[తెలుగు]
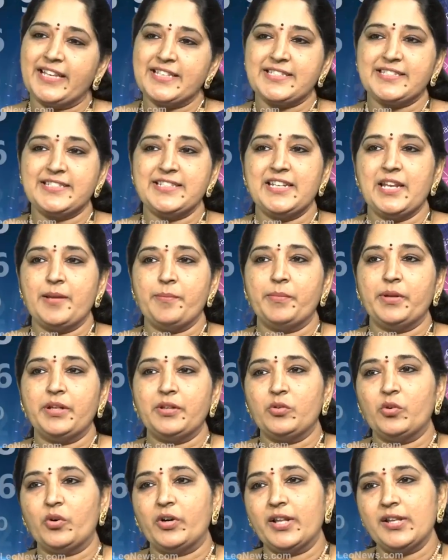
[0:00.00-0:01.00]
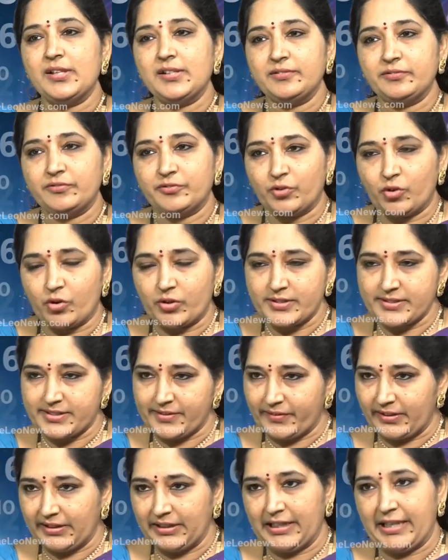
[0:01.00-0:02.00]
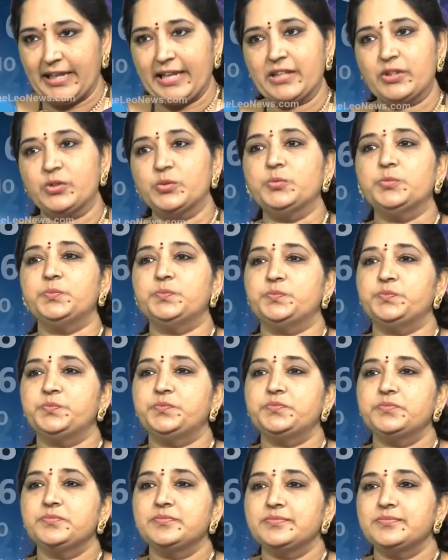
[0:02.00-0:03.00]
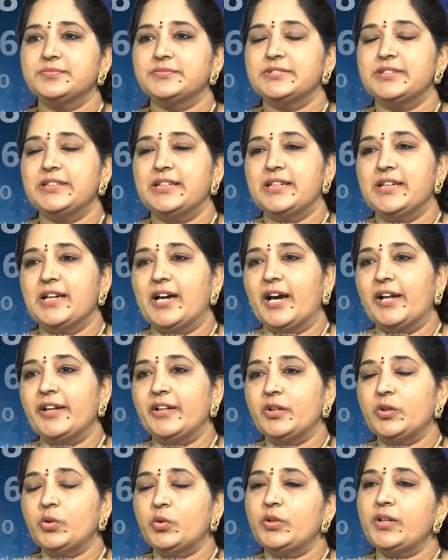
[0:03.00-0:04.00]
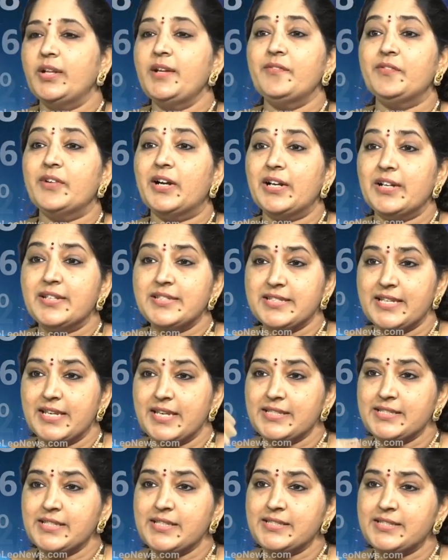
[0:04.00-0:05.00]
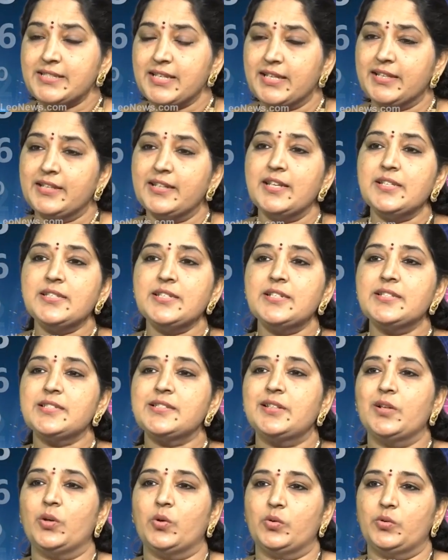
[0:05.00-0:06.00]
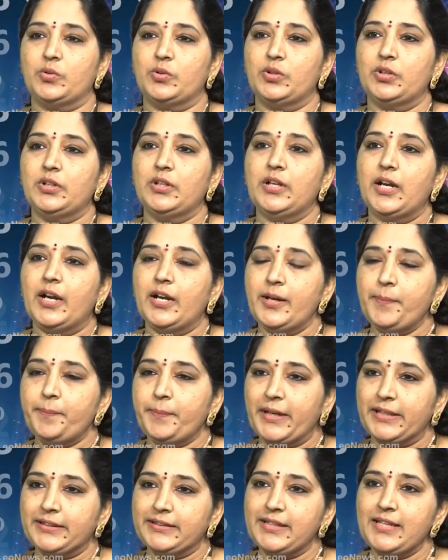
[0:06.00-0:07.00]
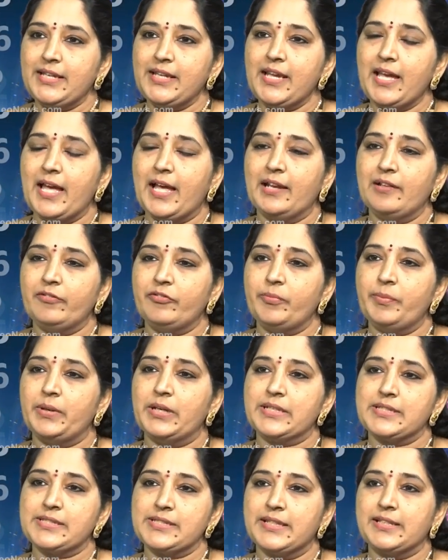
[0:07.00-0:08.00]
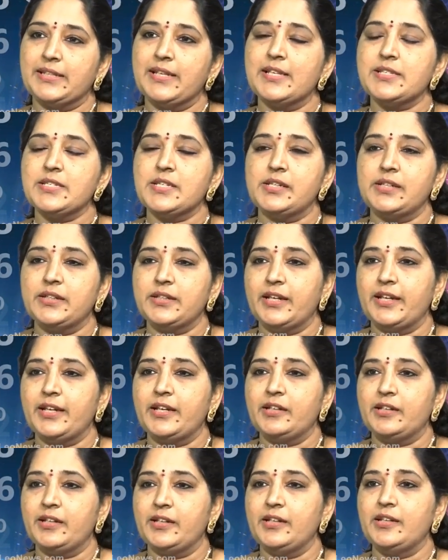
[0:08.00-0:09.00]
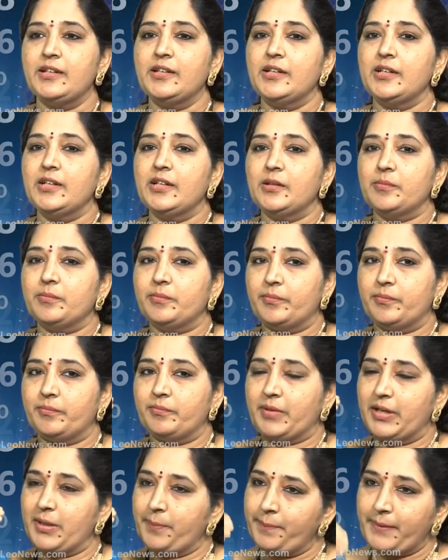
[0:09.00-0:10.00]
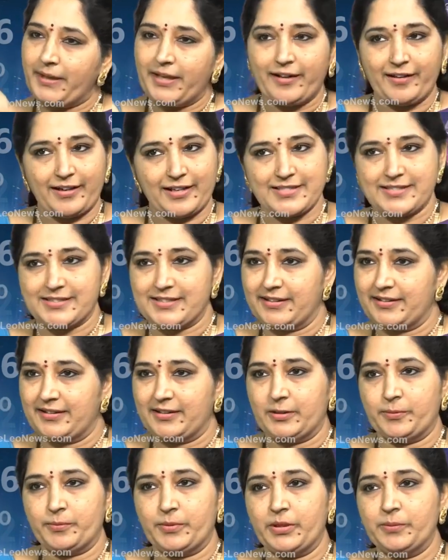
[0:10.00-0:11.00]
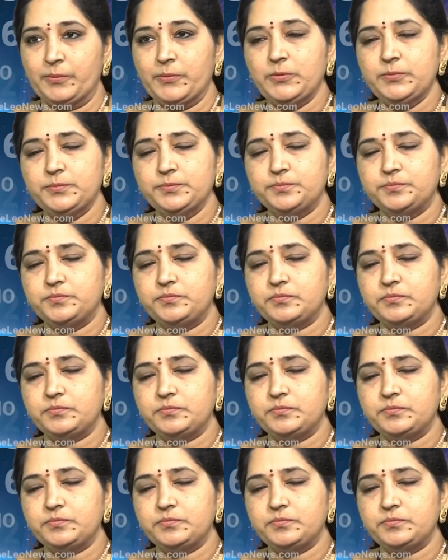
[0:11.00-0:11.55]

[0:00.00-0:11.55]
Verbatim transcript: డెస్టినీ నెంబర్ కూడా ఫోర్ సెవెన్ లేదు అనుకుంటే వాళ్ళు చేసే సిగ్నేచర్స్లో అంటే ప్రతి ఆల్ఫబెటిక్ సిగ్నేచర్ అంటే ఏంటి మన పేరు రాస్తాం కదా మనము